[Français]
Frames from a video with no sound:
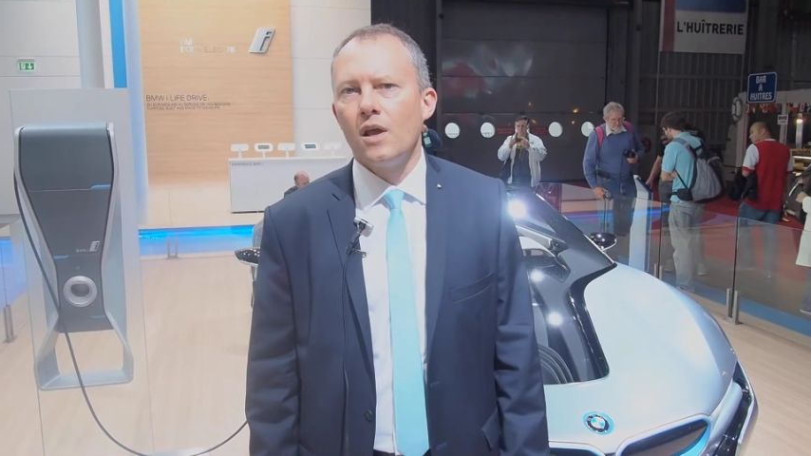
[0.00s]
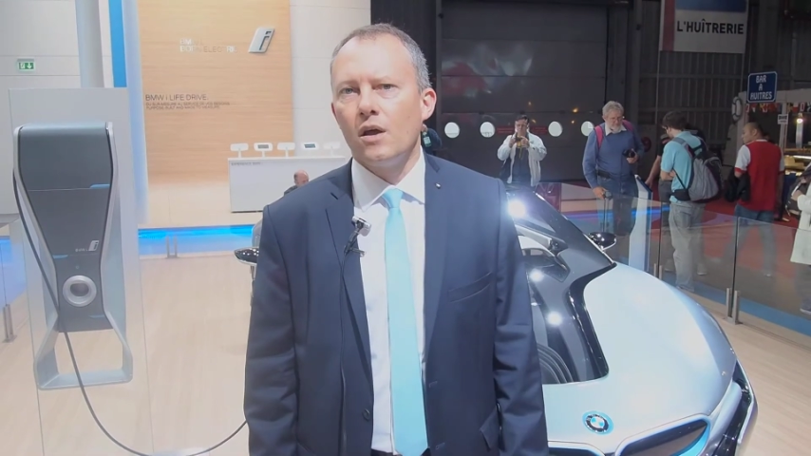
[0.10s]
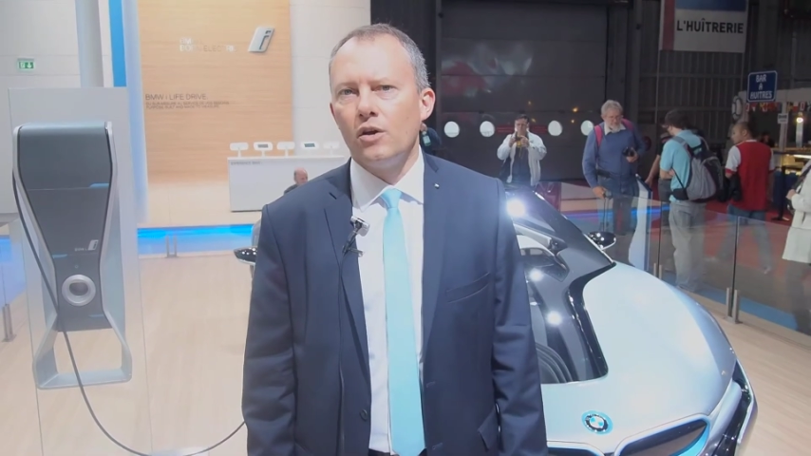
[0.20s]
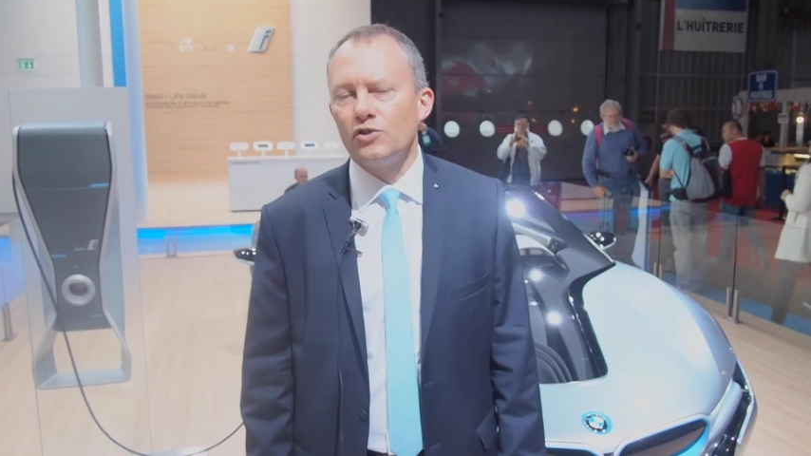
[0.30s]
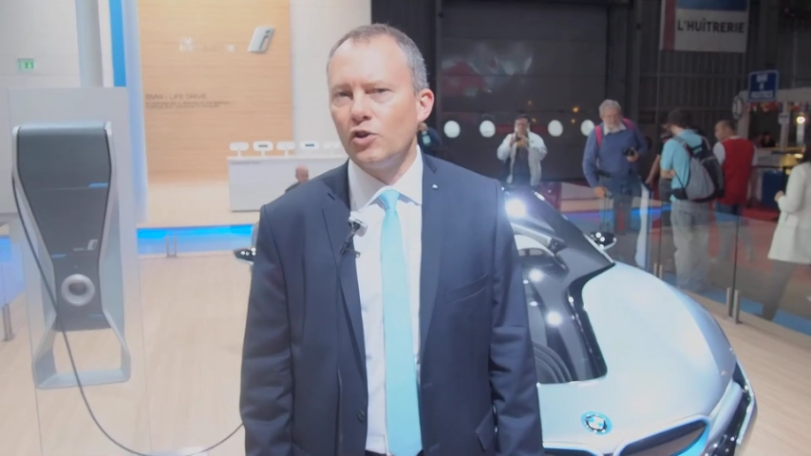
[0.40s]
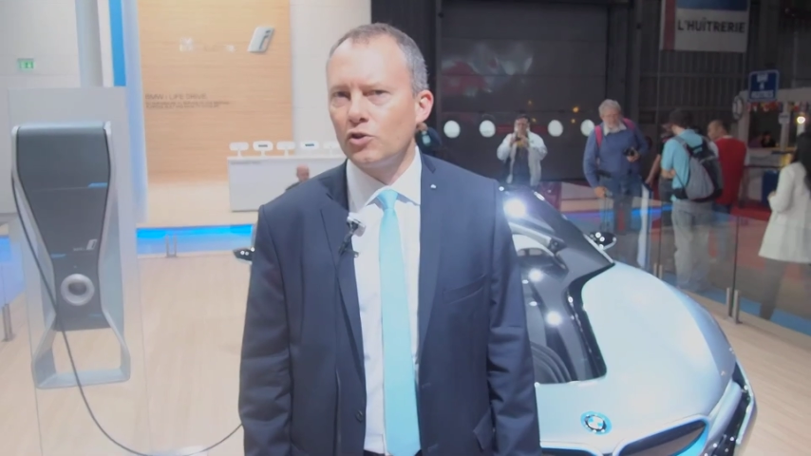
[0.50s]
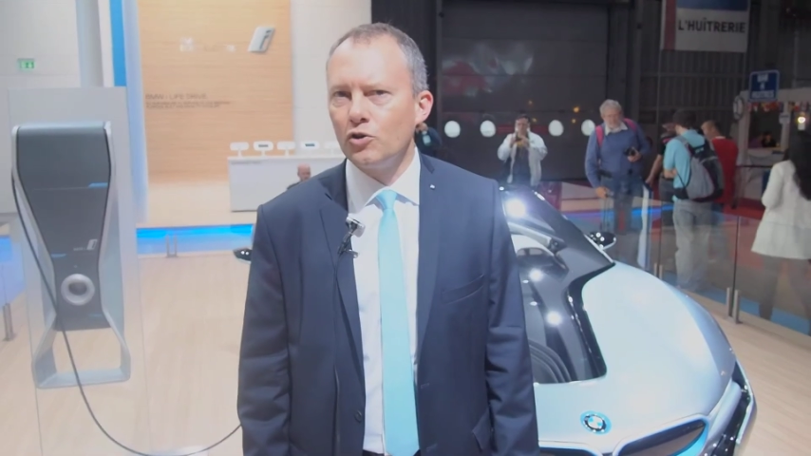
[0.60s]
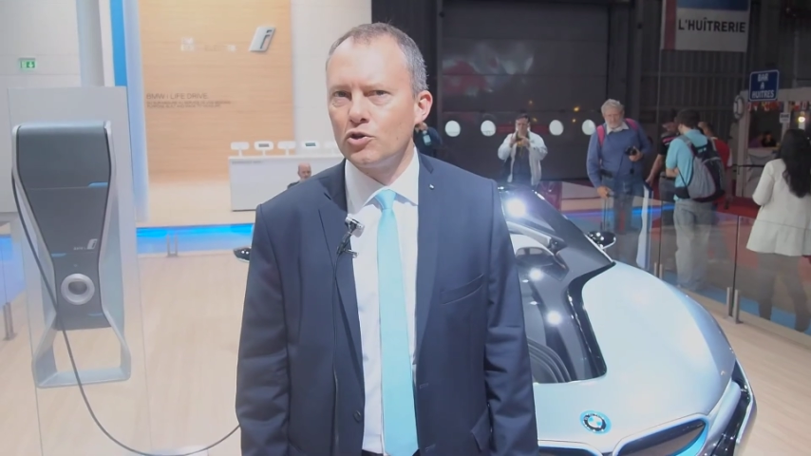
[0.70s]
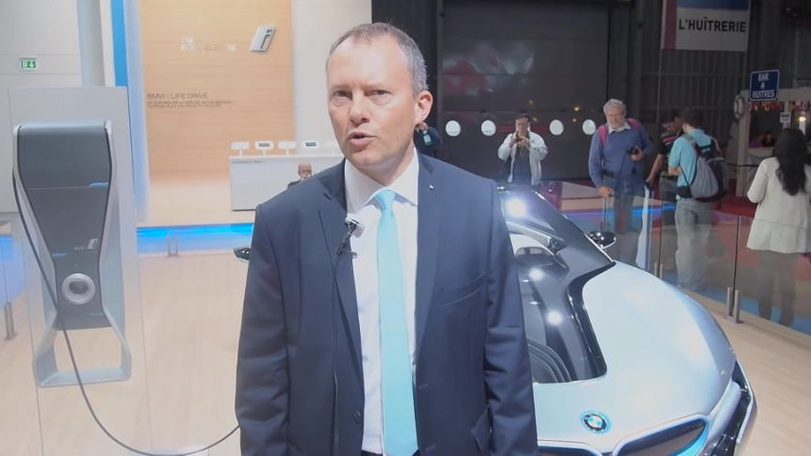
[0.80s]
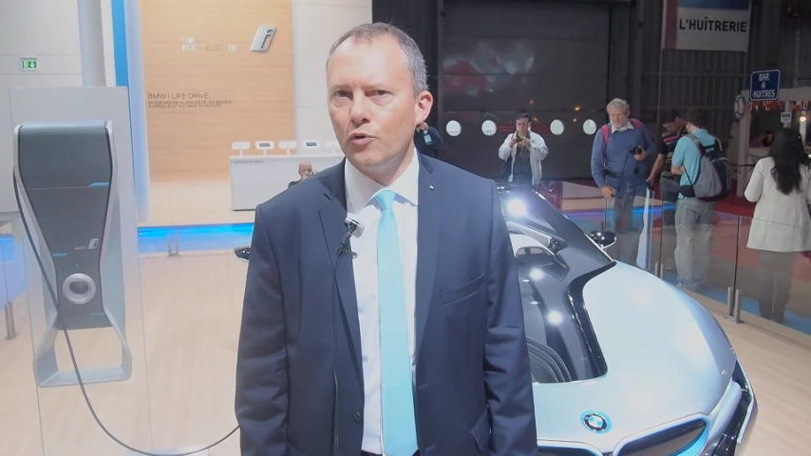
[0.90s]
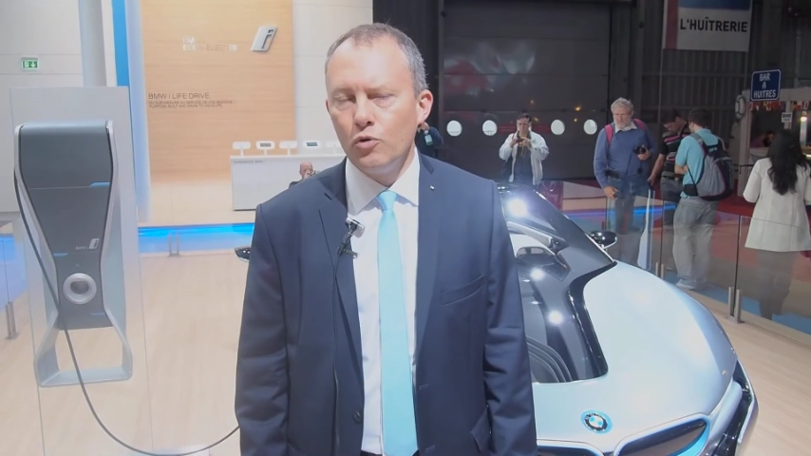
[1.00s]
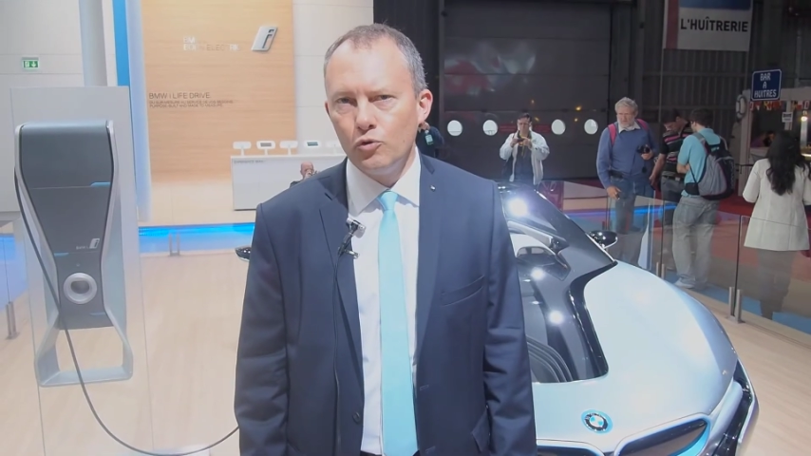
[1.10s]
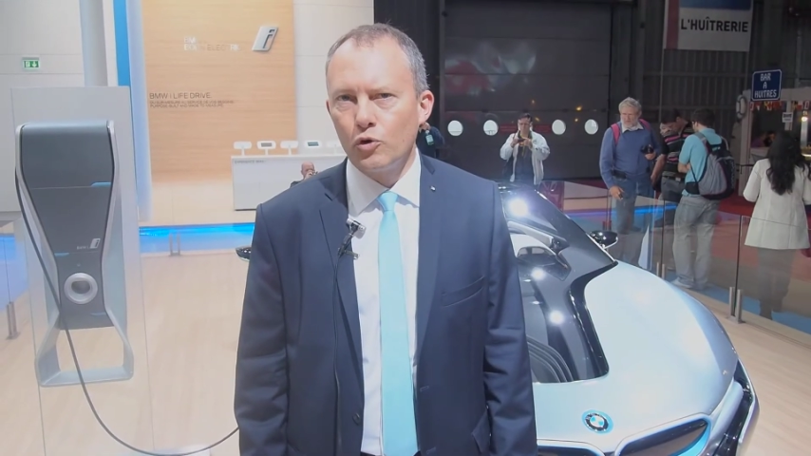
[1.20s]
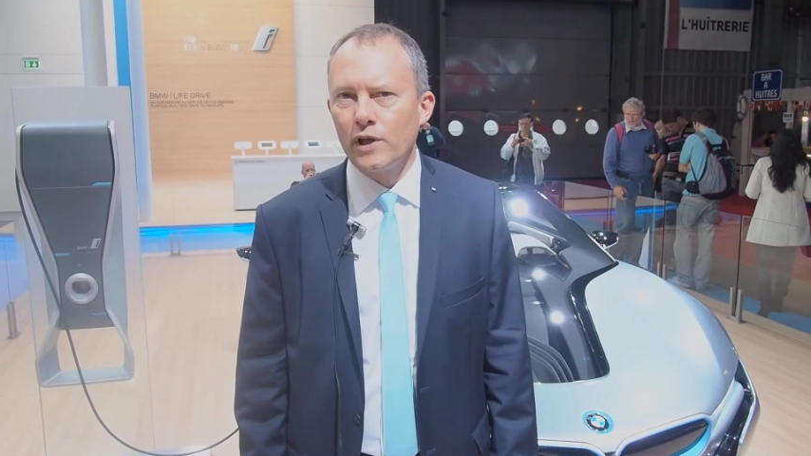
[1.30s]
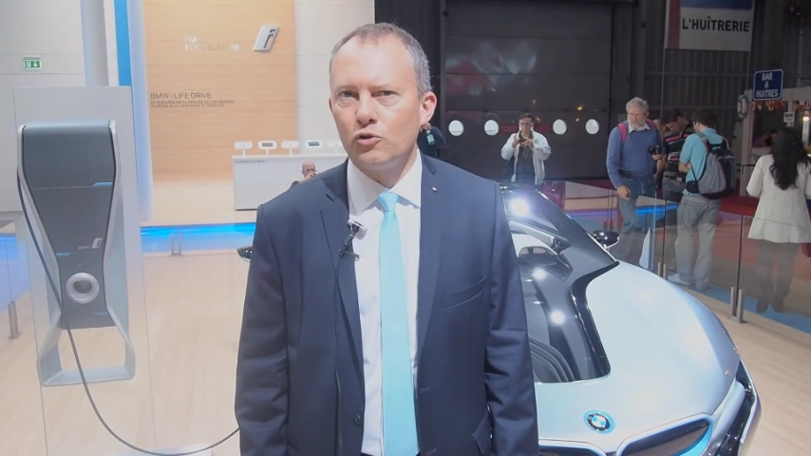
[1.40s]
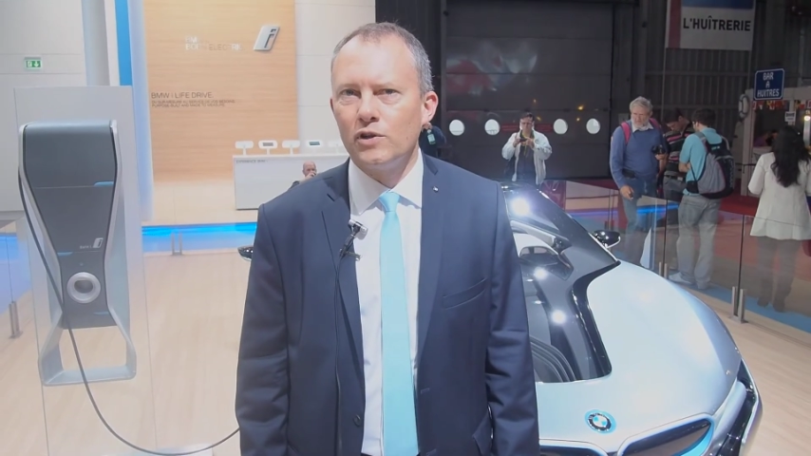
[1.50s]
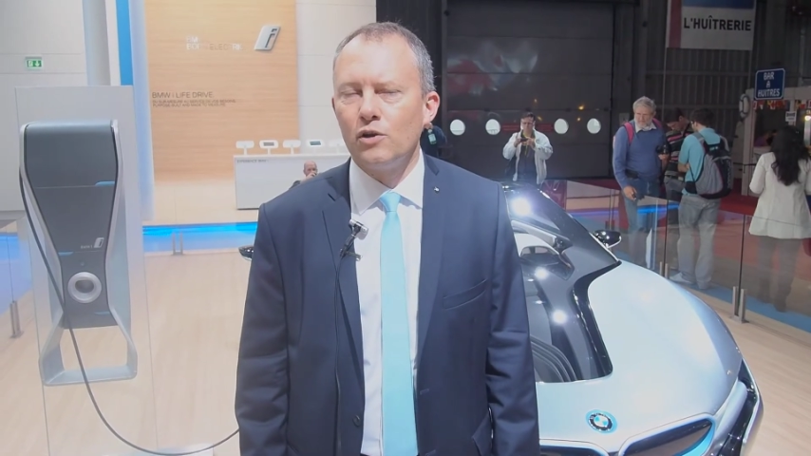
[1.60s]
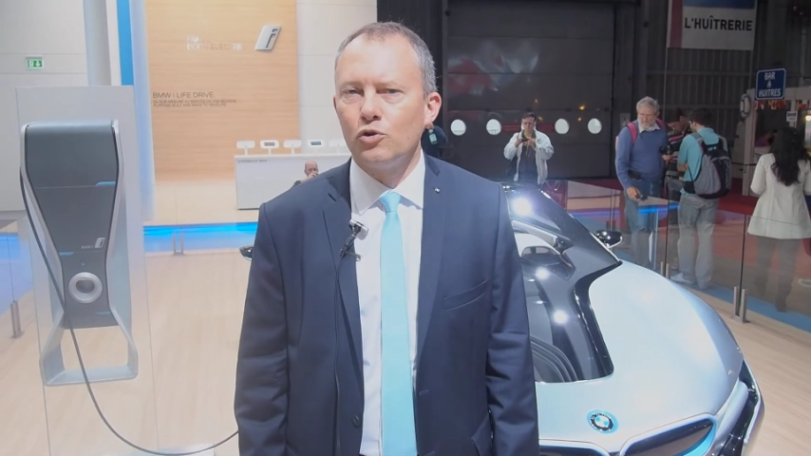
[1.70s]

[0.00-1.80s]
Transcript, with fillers: 130 euh, chevaux, donc un total